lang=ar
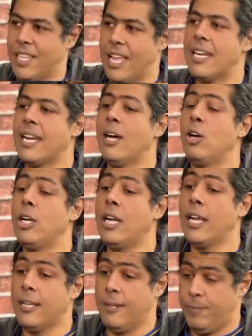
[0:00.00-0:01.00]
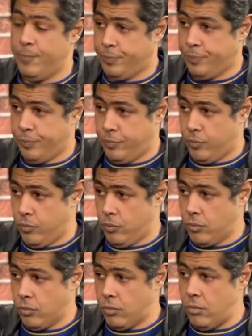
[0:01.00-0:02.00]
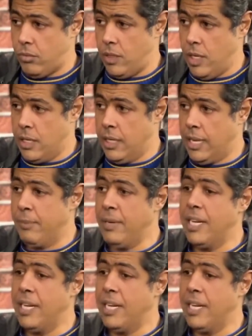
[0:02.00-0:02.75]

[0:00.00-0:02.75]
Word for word: انا هقول لك ايه يا عم نكمل